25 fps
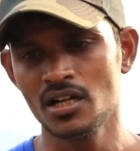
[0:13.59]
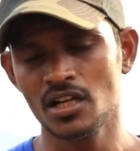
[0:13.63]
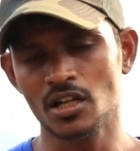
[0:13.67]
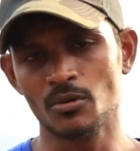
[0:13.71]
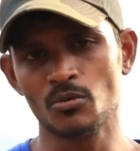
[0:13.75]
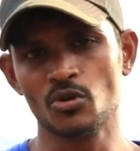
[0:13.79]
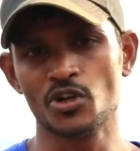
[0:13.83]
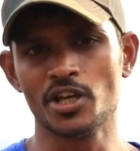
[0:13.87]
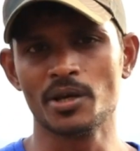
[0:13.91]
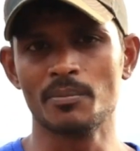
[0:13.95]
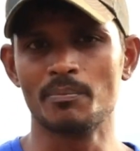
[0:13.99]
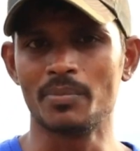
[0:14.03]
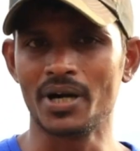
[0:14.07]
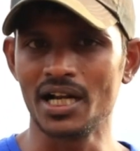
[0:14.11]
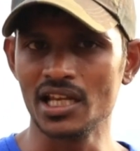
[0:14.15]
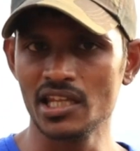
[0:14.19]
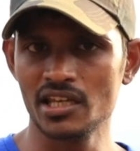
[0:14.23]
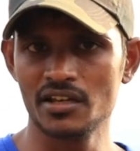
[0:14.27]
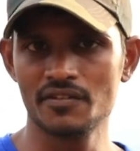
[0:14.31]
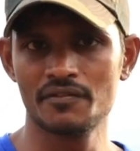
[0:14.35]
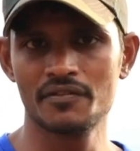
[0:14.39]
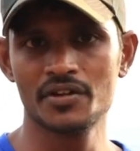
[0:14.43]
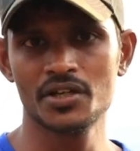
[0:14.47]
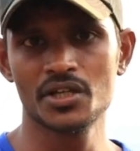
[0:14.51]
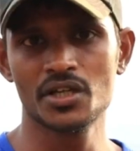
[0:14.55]
நம்மளுடைய
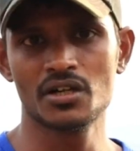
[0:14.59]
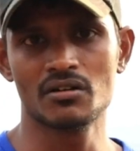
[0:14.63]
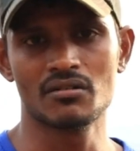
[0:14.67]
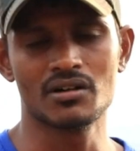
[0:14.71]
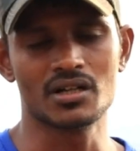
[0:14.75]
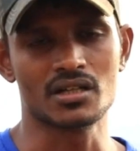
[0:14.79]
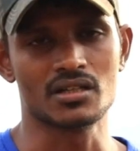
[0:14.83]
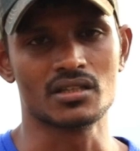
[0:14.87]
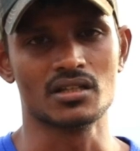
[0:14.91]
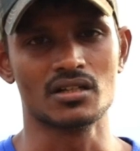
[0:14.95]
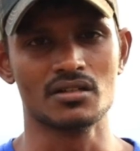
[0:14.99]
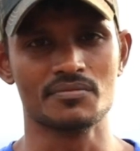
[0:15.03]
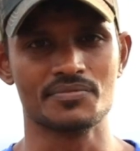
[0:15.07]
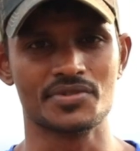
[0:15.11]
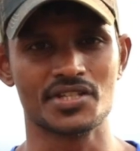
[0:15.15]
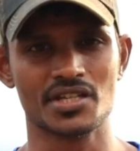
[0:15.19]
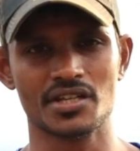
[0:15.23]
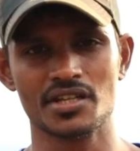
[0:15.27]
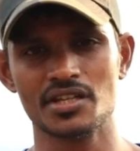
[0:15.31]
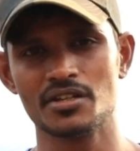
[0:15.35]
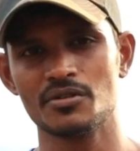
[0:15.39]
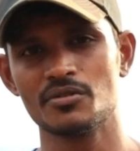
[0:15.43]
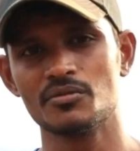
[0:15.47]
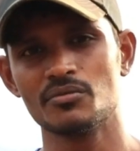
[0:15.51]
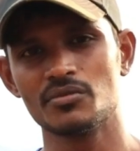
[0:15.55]
பழைய வீடியோவாக இருந்தாலும்
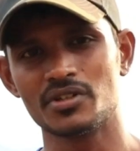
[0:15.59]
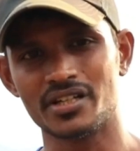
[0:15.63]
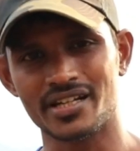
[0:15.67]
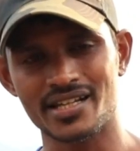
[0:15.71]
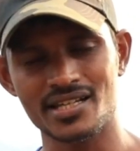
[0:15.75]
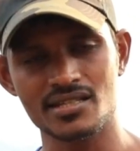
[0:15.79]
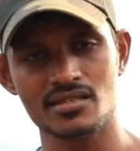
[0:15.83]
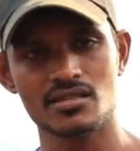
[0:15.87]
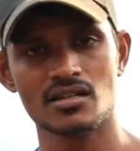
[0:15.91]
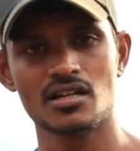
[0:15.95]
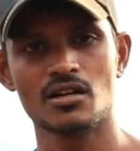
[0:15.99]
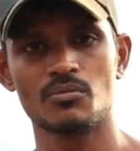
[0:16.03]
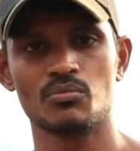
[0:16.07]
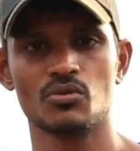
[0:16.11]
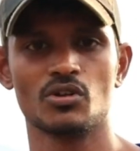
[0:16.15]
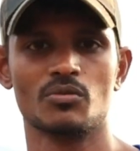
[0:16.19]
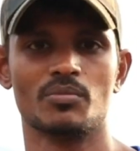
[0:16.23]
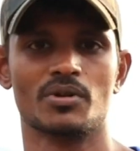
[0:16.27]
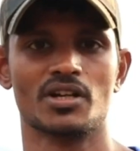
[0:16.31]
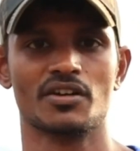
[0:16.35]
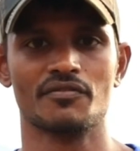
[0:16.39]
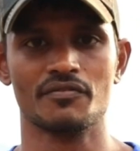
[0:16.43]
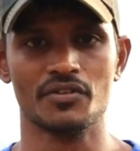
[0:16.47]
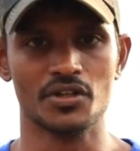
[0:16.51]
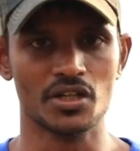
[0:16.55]
சரி ரீசனாக
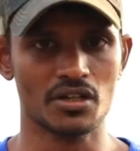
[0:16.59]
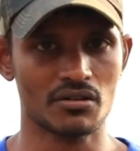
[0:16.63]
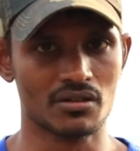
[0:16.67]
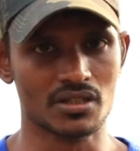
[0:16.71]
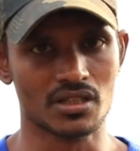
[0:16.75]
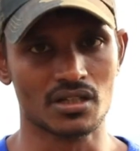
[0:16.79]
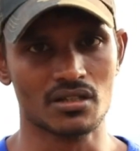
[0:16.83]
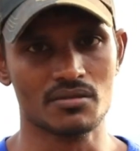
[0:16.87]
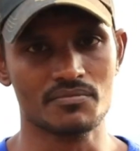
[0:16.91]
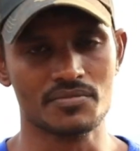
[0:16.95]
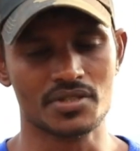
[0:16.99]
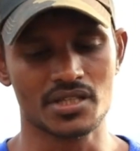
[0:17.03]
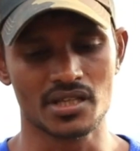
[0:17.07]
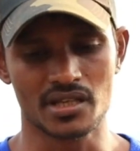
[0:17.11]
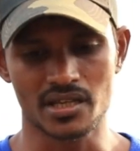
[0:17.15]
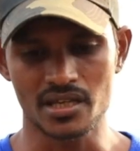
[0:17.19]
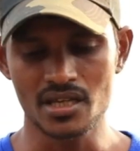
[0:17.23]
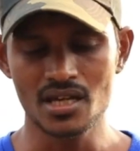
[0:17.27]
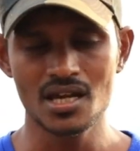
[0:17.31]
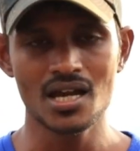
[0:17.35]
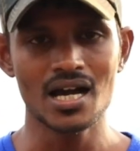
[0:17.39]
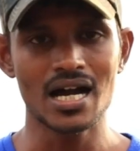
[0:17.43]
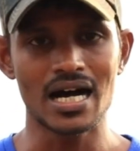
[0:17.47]
அப்லோட் பண்ண வீடியோவாக இருந்தாலும் சரி